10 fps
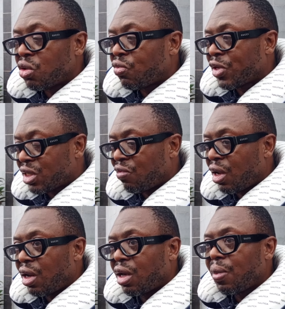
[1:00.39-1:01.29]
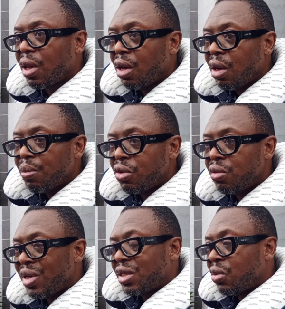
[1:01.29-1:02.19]
à ce festival-là, au
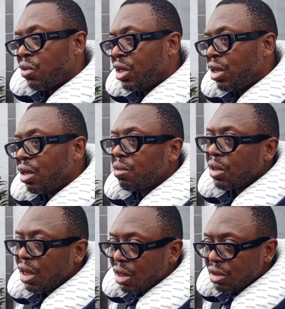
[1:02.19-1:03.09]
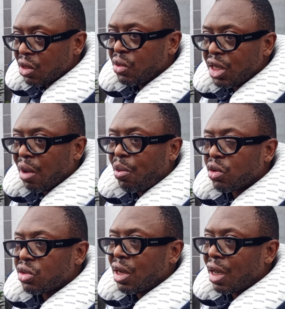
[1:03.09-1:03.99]
Mécène de Guinée. C'est lui qui
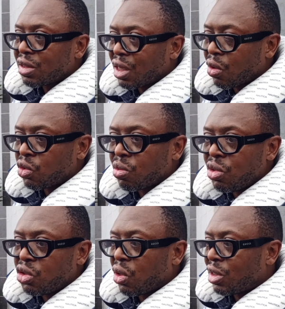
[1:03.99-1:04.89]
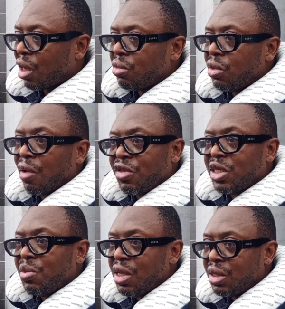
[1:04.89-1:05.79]
apporte sa contribution en termes de
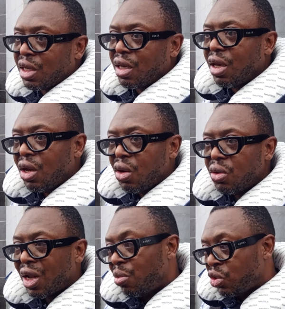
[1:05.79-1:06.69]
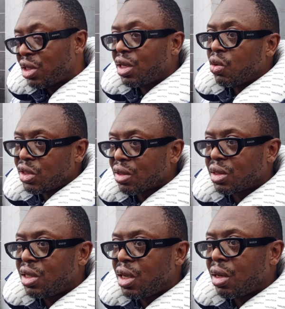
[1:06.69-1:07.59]
visibilité à la musique et aux
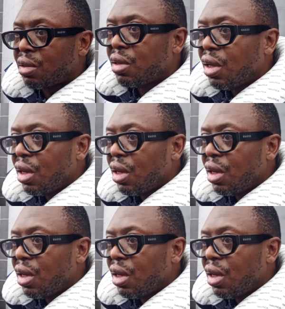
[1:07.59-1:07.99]
artistes guinéens.